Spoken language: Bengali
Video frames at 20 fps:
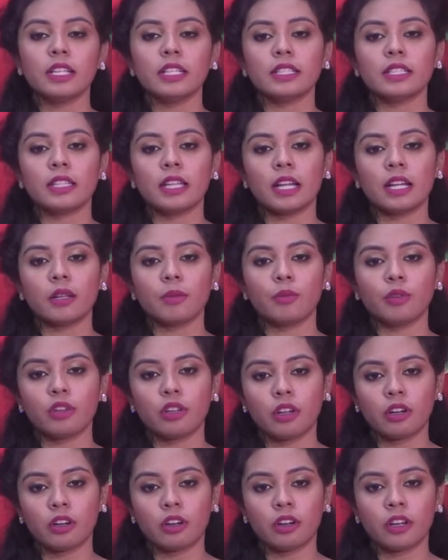ইশতেহারে
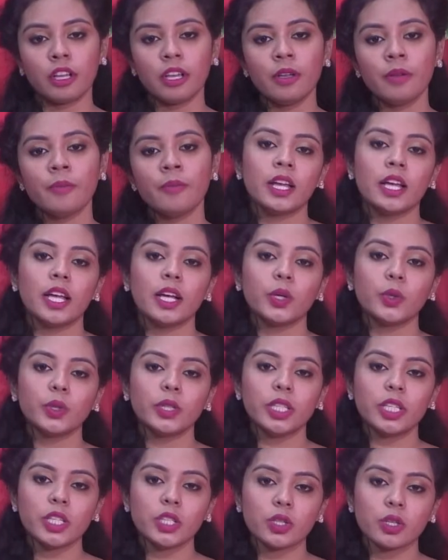বলা হয়
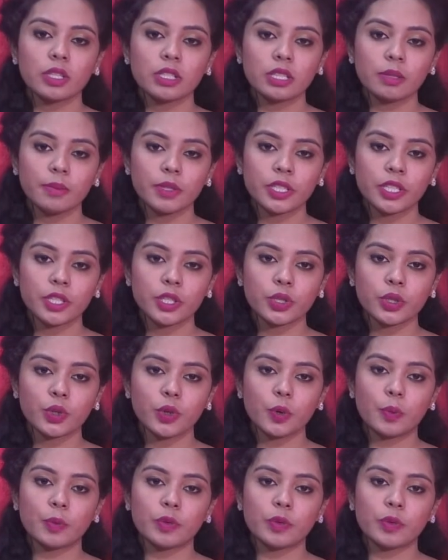একত্রিশ শয্যা বিশিষ্ট